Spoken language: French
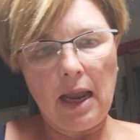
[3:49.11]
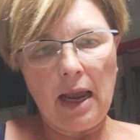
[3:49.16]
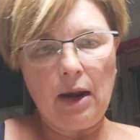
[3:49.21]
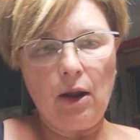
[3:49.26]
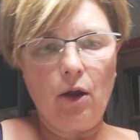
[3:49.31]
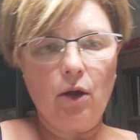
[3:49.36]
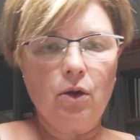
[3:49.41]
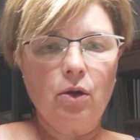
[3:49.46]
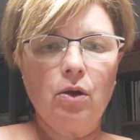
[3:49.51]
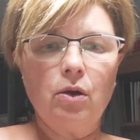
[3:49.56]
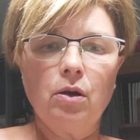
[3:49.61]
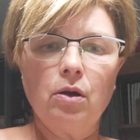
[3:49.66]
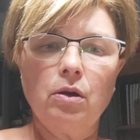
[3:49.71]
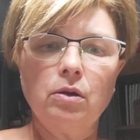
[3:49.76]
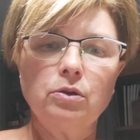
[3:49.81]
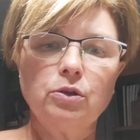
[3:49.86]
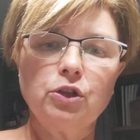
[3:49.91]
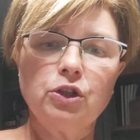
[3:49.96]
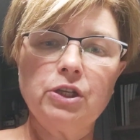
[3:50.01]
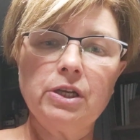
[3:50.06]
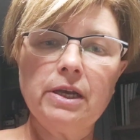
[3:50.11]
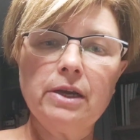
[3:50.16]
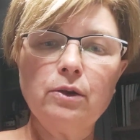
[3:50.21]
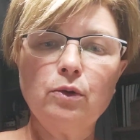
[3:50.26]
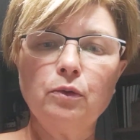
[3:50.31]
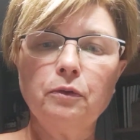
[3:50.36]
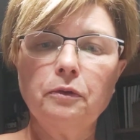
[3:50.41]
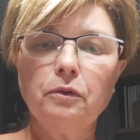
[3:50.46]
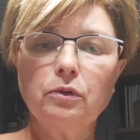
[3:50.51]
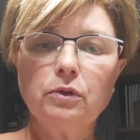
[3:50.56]
Alors, euh, j'ai
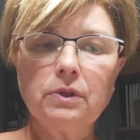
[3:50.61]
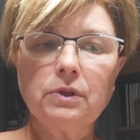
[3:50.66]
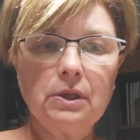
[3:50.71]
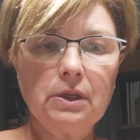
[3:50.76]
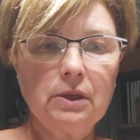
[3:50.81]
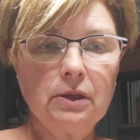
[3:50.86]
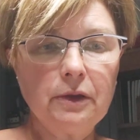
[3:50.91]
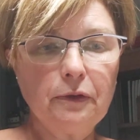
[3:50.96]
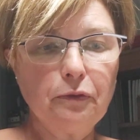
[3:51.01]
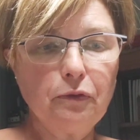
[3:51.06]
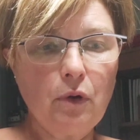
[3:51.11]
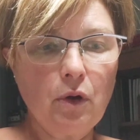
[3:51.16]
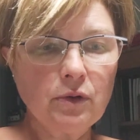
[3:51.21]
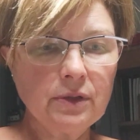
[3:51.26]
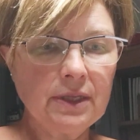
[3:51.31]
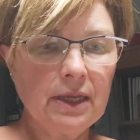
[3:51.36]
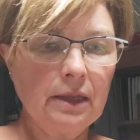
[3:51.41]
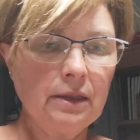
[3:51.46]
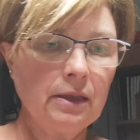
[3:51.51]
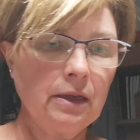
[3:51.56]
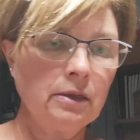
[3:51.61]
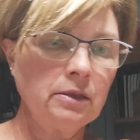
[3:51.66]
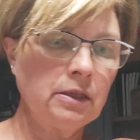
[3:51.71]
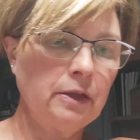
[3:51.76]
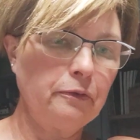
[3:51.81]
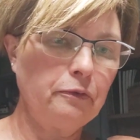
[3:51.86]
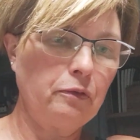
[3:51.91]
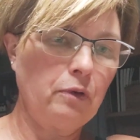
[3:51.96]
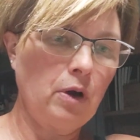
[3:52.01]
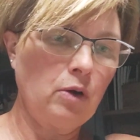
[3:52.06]
une, c'est des fois en satin,
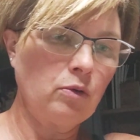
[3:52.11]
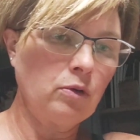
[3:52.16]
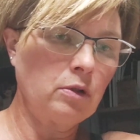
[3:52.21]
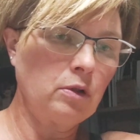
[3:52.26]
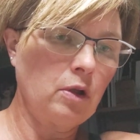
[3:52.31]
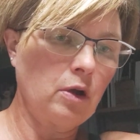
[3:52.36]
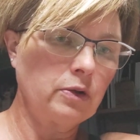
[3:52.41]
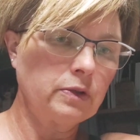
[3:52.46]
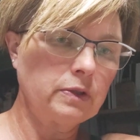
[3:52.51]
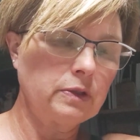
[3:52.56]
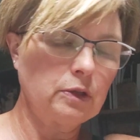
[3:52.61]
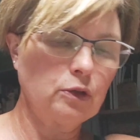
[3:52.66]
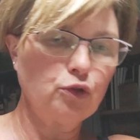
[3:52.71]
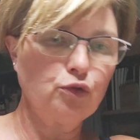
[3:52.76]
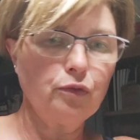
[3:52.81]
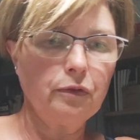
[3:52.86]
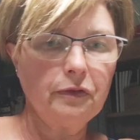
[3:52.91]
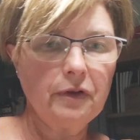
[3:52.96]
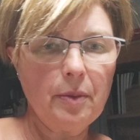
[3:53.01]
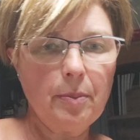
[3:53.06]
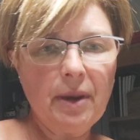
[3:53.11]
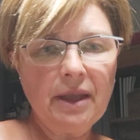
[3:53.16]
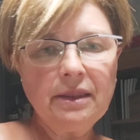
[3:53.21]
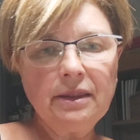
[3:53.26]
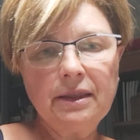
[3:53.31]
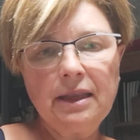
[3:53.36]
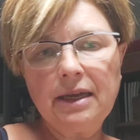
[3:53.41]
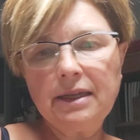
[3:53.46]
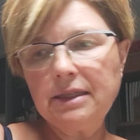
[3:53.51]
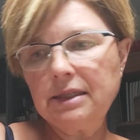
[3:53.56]
des fois en gloss. Je ne vous fais pas de
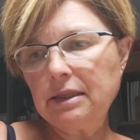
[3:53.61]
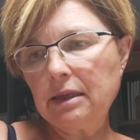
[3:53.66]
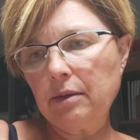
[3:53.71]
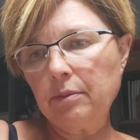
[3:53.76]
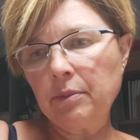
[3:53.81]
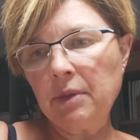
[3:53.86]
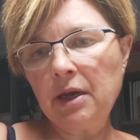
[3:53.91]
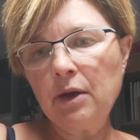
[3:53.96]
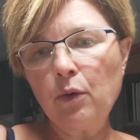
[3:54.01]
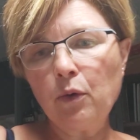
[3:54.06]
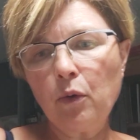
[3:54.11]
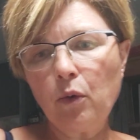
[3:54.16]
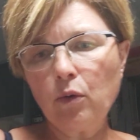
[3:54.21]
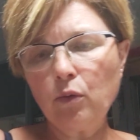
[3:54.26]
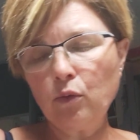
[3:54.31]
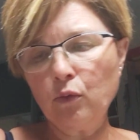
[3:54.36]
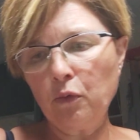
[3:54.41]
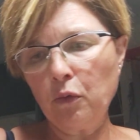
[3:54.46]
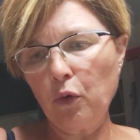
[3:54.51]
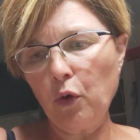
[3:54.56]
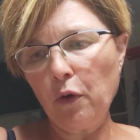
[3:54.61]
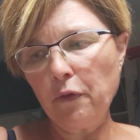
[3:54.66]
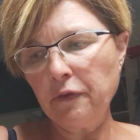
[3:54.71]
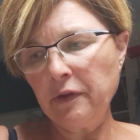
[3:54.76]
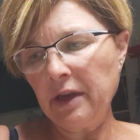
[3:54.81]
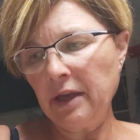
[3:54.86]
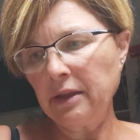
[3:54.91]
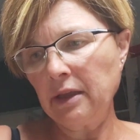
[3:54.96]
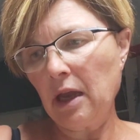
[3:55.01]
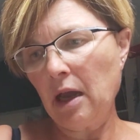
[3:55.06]
test, mais on,
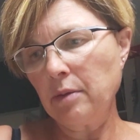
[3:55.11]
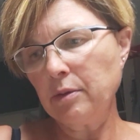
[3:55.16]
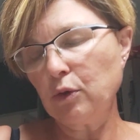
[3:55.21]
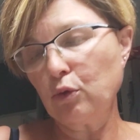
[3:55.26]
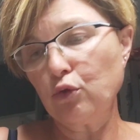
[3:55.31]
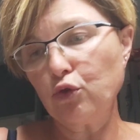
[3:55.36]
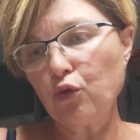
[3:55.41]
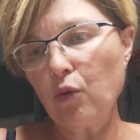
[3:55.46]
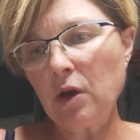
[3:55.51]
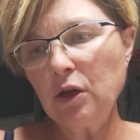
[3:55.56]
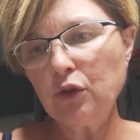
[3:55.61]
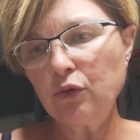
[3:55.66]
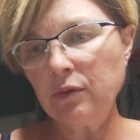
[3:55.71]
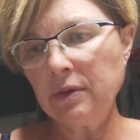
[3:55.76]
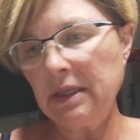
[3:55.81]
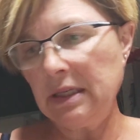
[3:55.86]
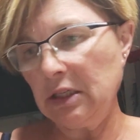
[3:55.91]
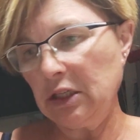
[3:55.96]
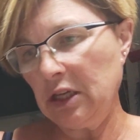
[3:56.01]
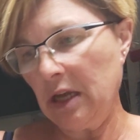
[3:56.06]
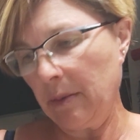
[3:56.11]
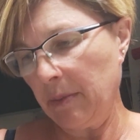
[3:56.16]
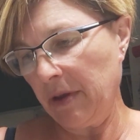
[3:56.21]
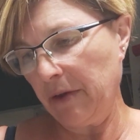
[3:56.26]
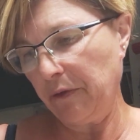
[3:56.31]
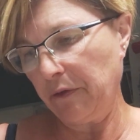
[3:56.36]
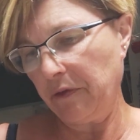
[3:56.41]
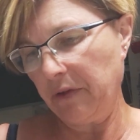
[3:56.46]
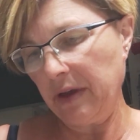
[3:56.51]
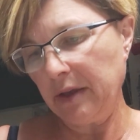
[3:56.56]
reviendra parce que je crois que je vous ai
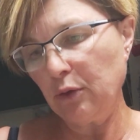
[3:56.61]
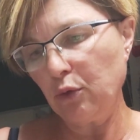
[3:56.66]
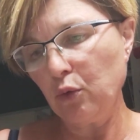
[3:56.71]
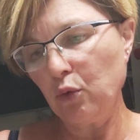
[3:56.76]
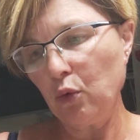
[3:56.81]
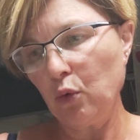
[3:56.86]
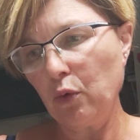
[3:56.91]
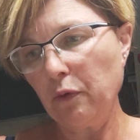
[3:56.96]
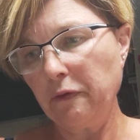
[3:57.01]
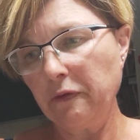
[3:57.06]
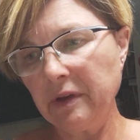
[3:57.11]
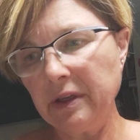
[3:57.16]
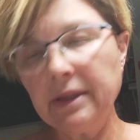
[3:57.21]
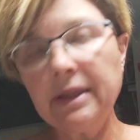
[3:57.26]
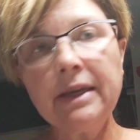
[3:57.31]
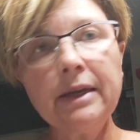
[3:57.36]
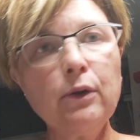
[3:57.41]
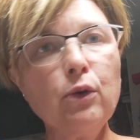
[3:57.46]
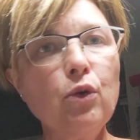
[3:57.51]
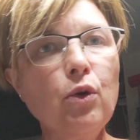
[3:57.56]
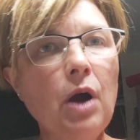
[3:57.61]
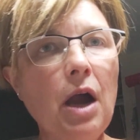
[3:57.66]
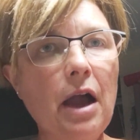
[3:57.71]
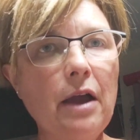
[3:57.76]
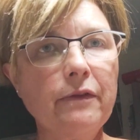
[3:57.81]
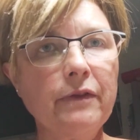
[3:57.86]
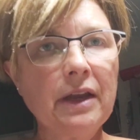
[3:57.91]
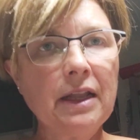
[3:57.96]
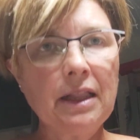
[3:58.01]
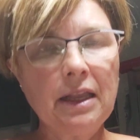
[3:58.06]
jamais fait de vidéo
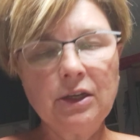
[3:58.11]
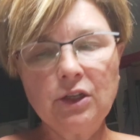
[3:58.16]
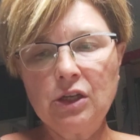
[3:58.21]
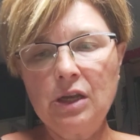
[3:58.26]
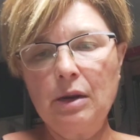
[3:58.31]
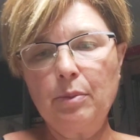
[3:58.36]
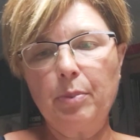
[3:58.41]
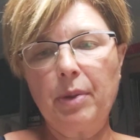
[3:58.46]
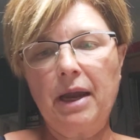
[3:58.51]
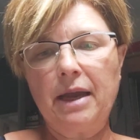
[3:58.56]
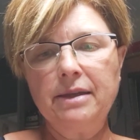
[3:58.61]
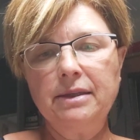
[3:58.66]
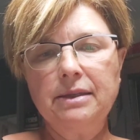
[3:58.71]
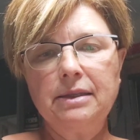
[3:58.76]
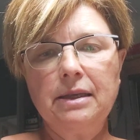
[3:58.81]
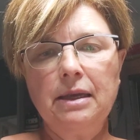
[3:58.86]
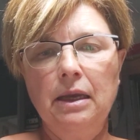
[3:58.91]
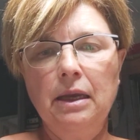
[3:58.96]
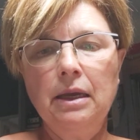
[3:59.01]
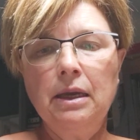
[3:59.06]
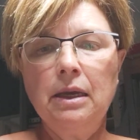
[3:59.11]
avec la gel presse.